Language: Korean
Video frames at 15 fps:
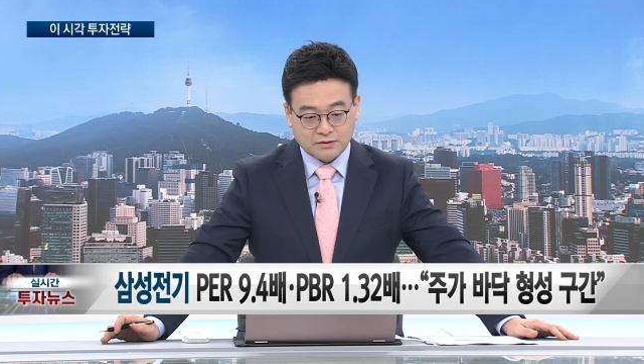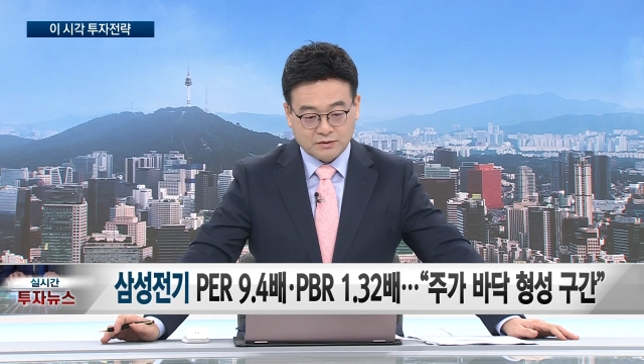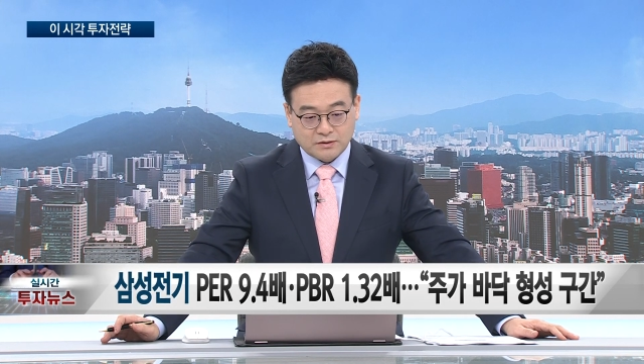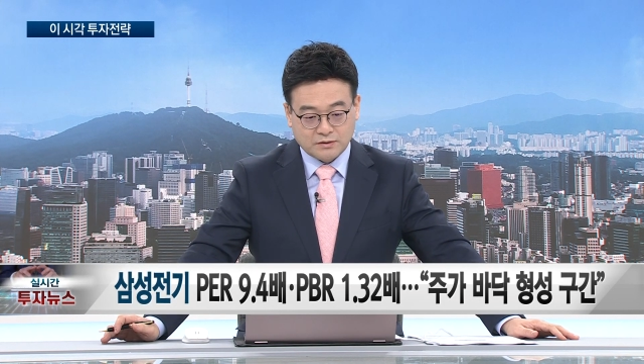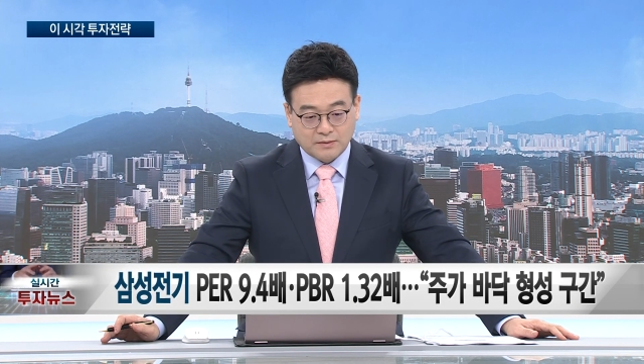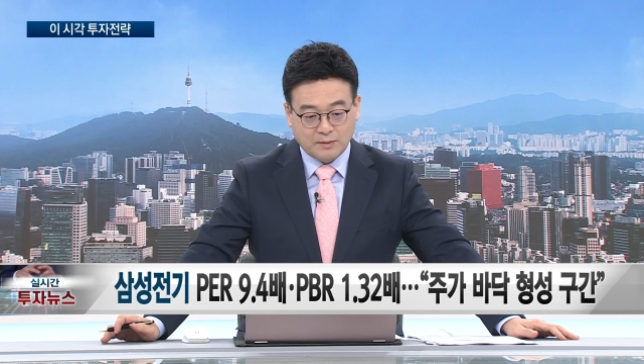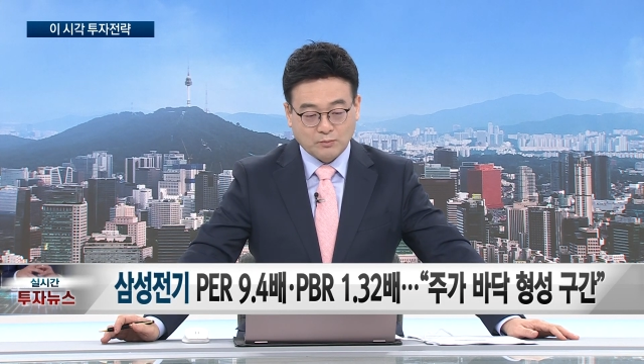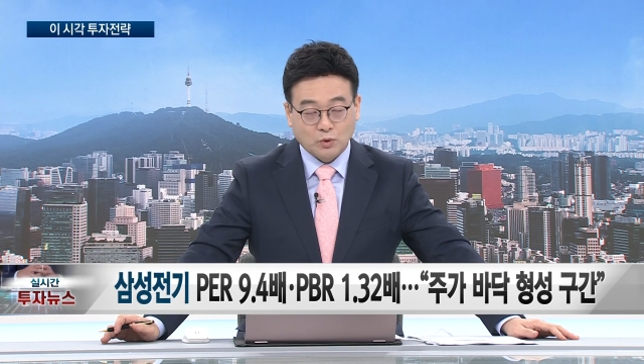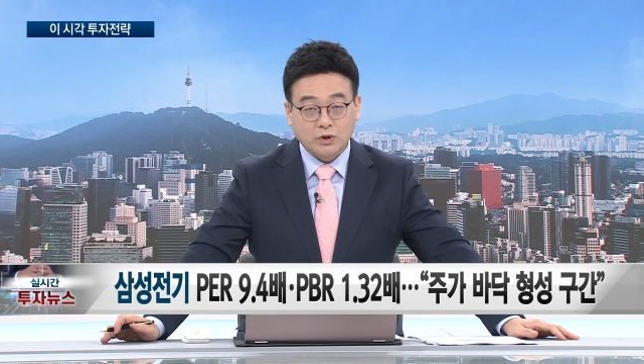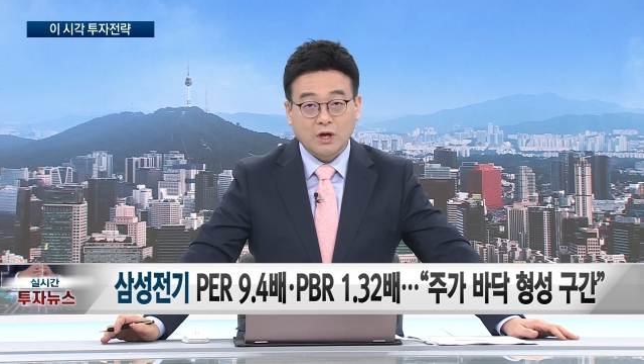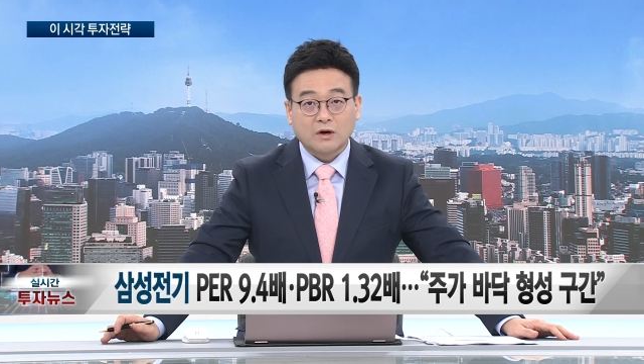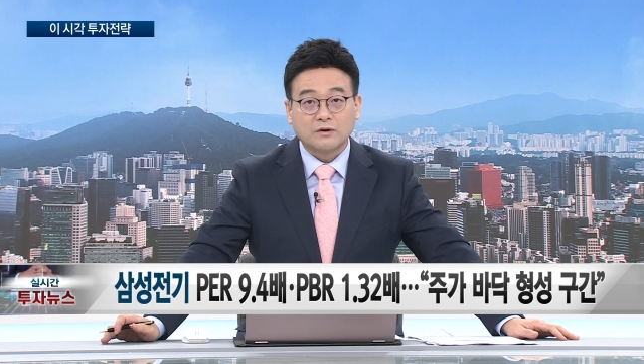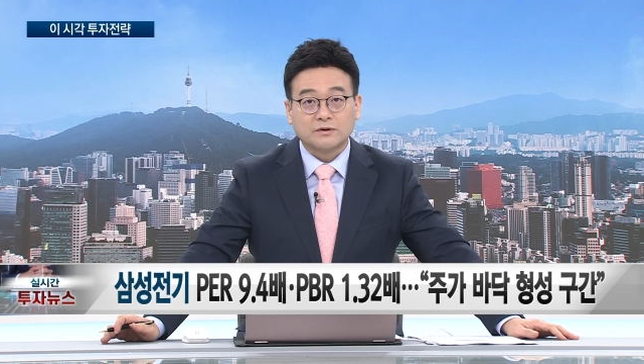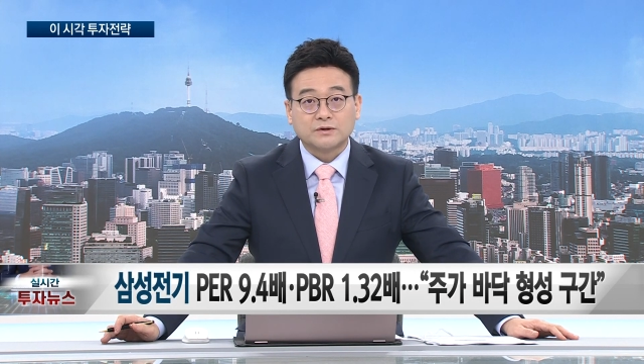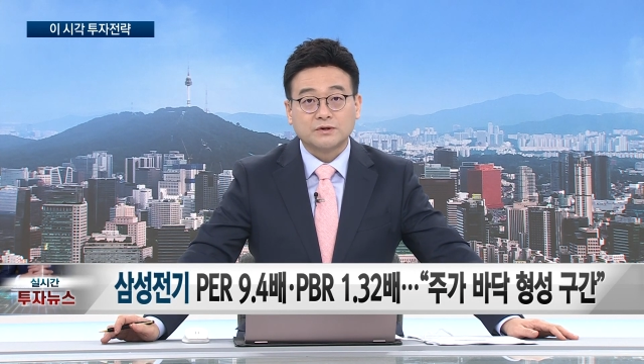그만 못
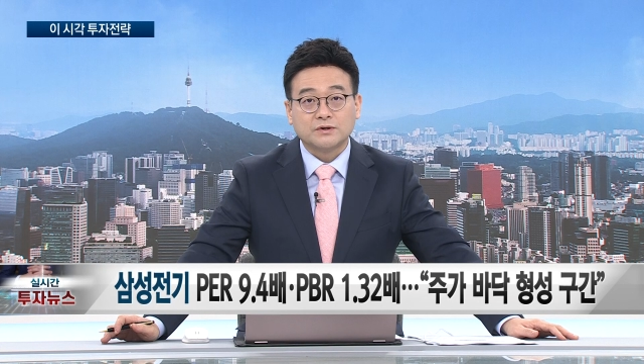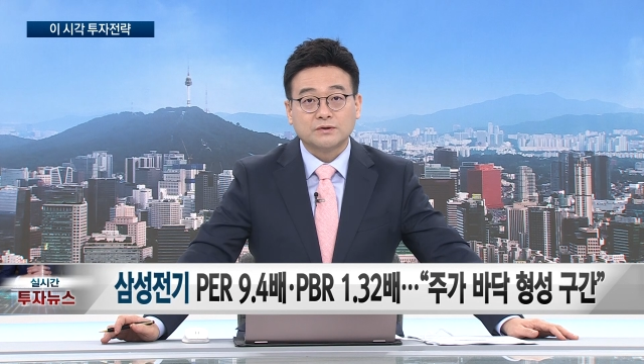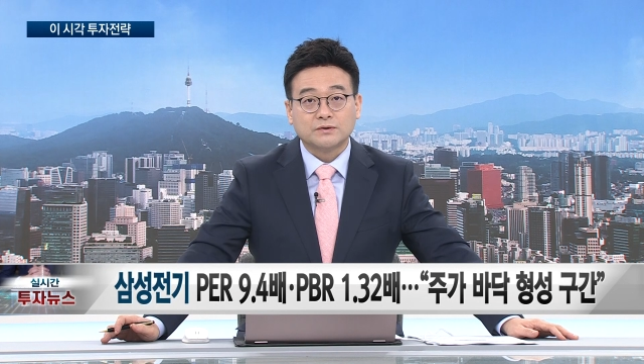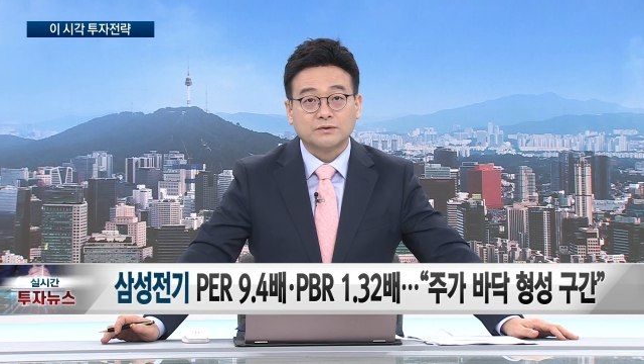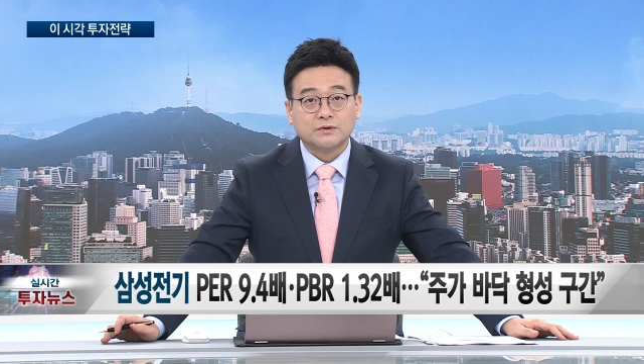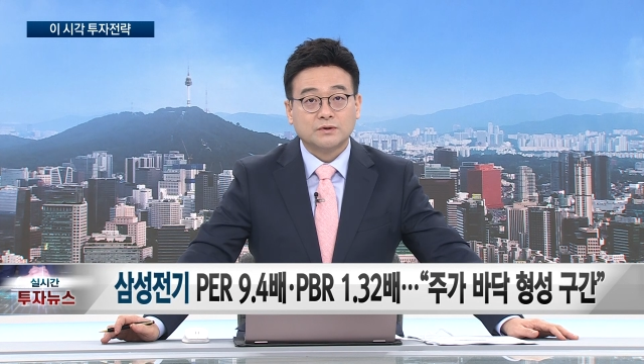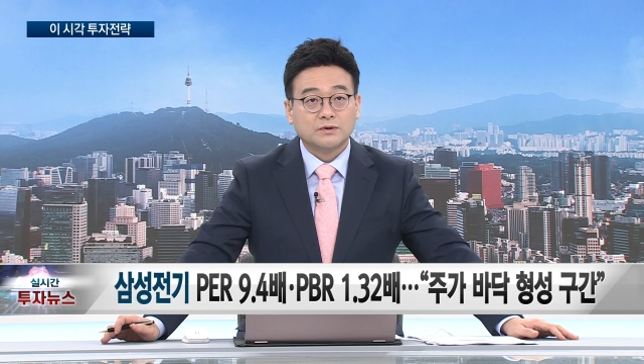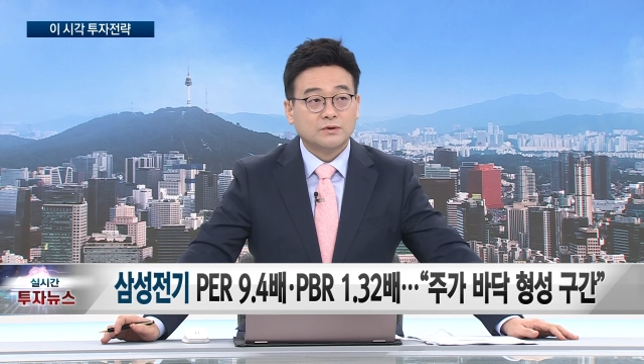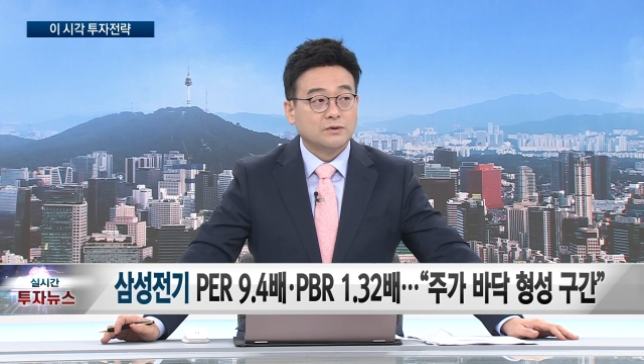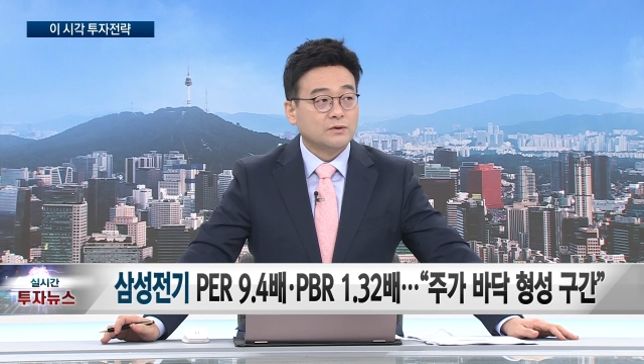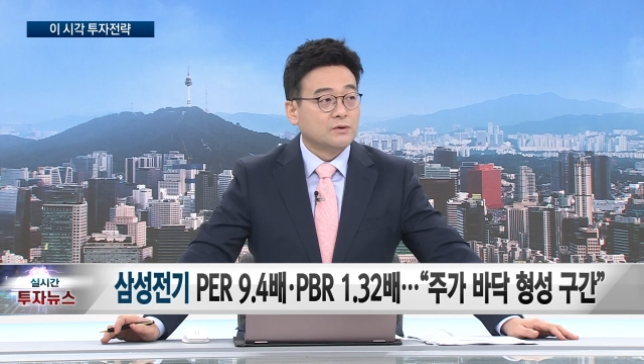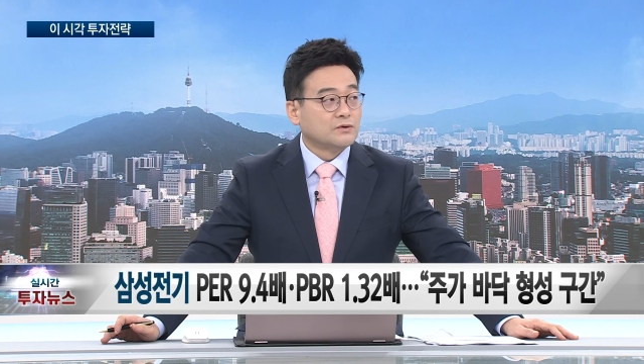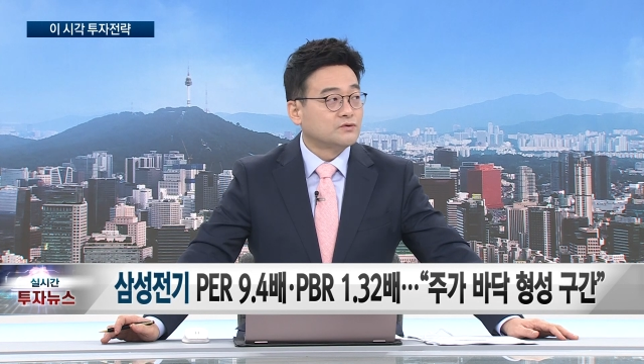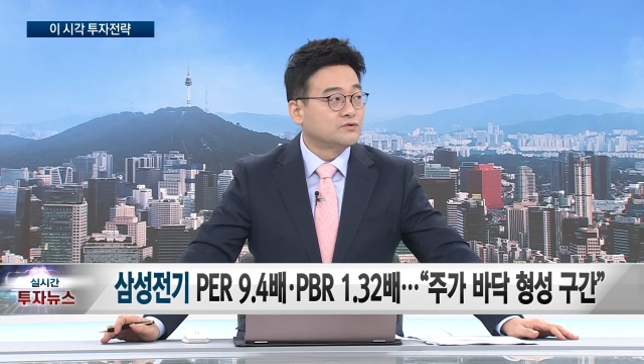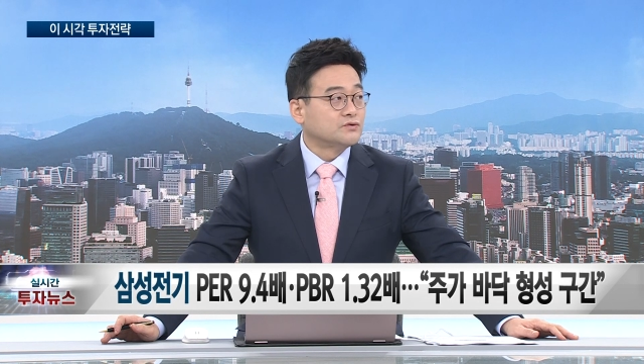하거든요. 맞습니다.
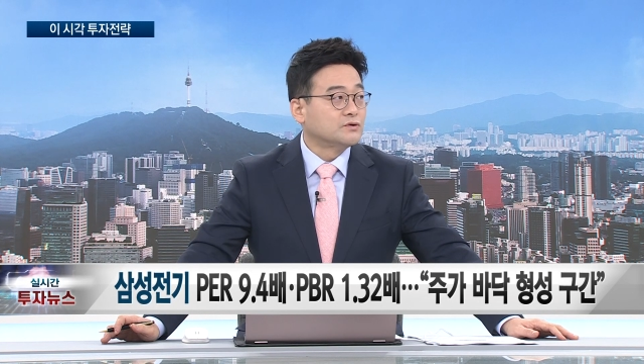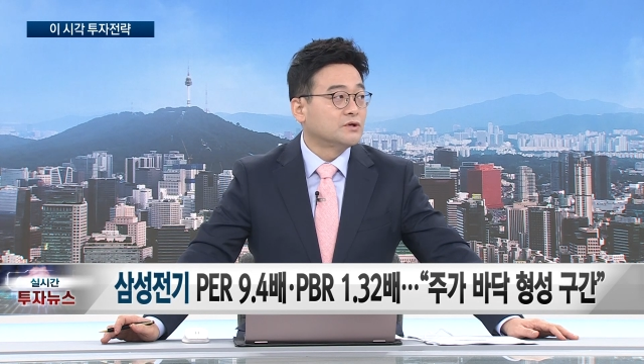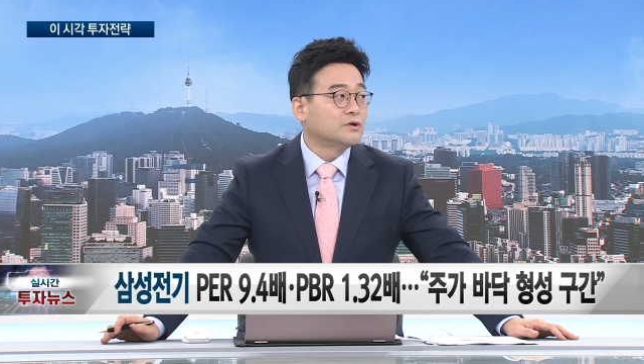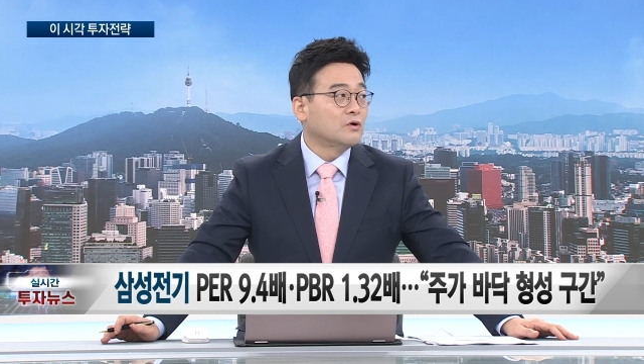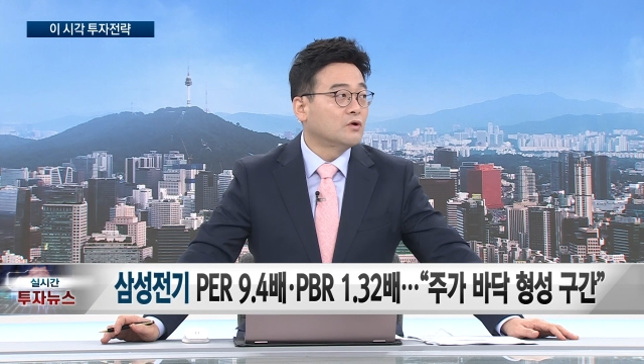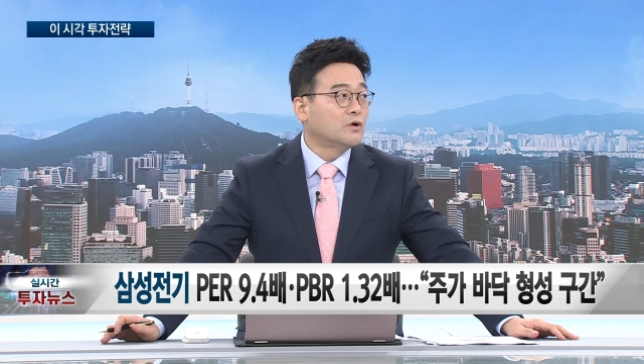이건